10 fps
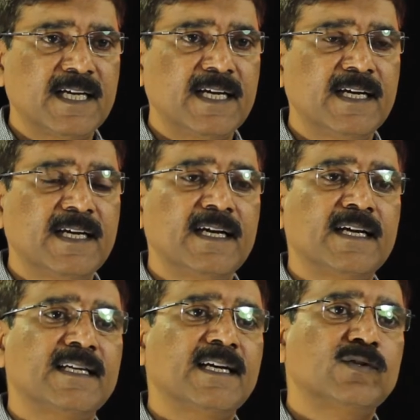है
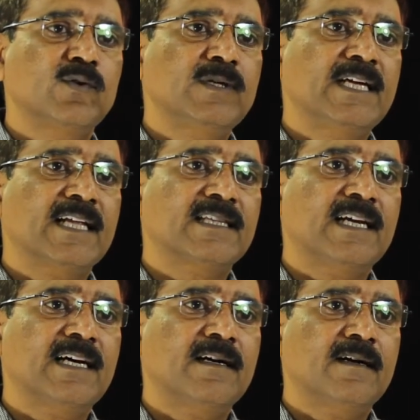या जो
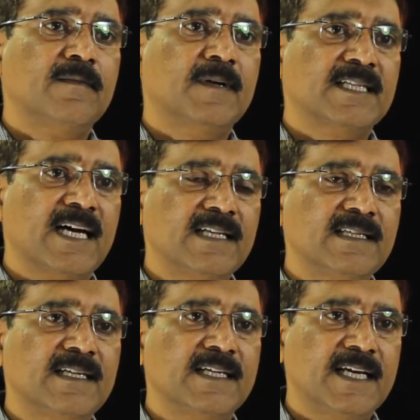यात्रा वृतांत
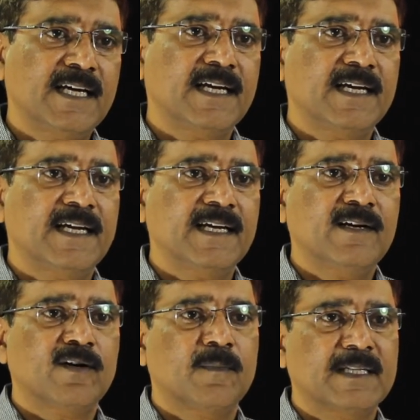लिखे गए
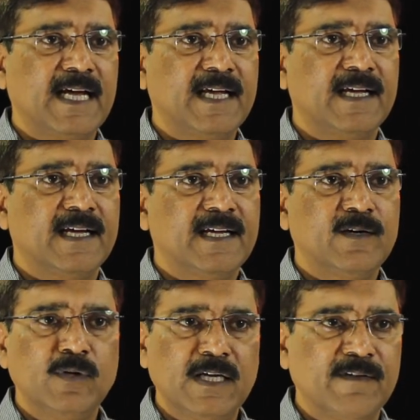हैं और बताए गए हैं
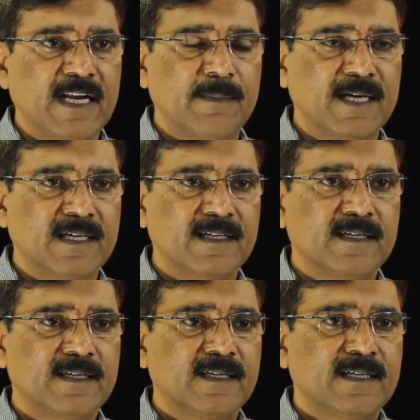उनके बारे में
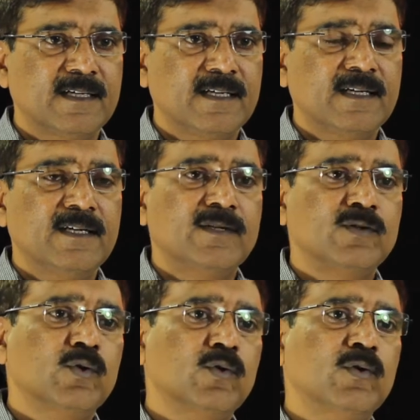
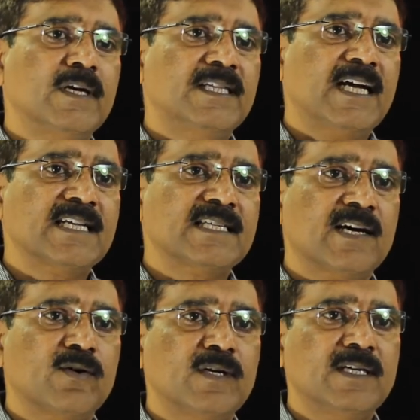जो
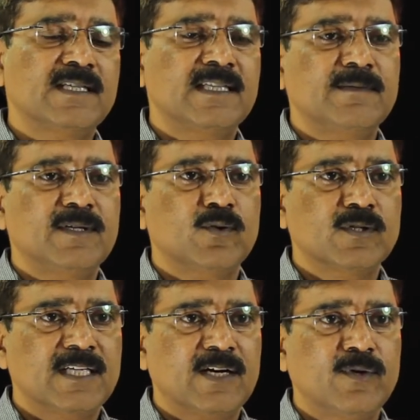इतिहासकारों की जितनी भी
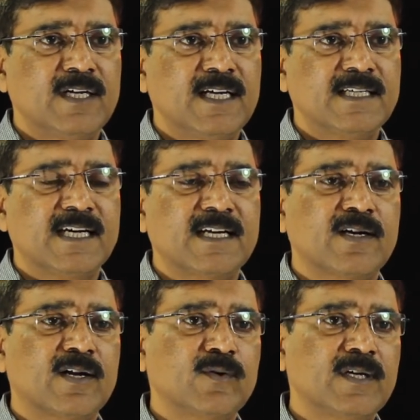गोष्ठियाँ हुई हैं
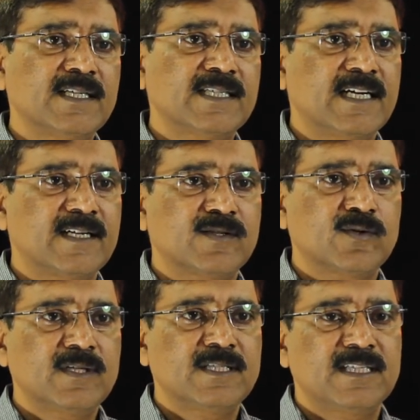जानकारों की
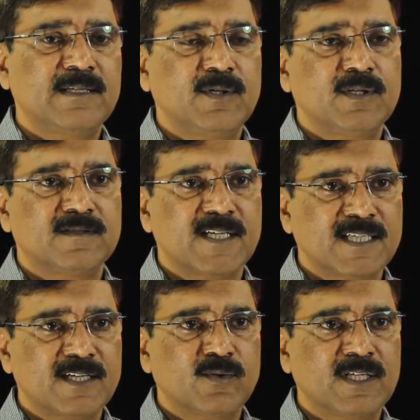साइंटिस्टों की जितनी भी
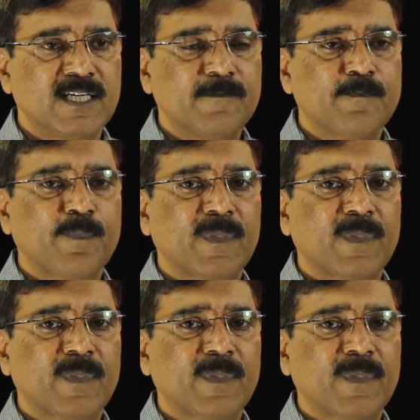रिसर्च हुई हैं